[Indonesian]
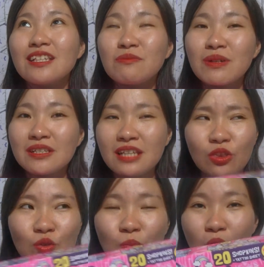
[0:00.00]
sebesar
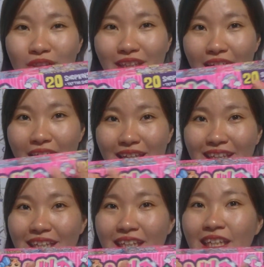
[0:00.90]
satu box kayak
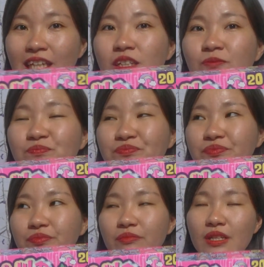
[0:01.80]
gini ini
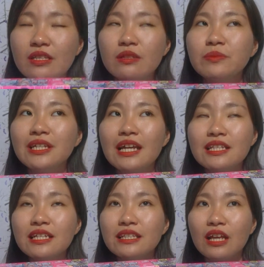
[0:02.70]

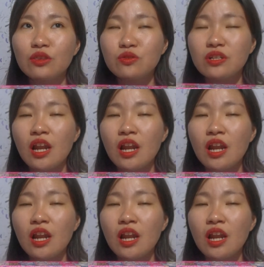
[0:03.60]
sebenarnya 180.000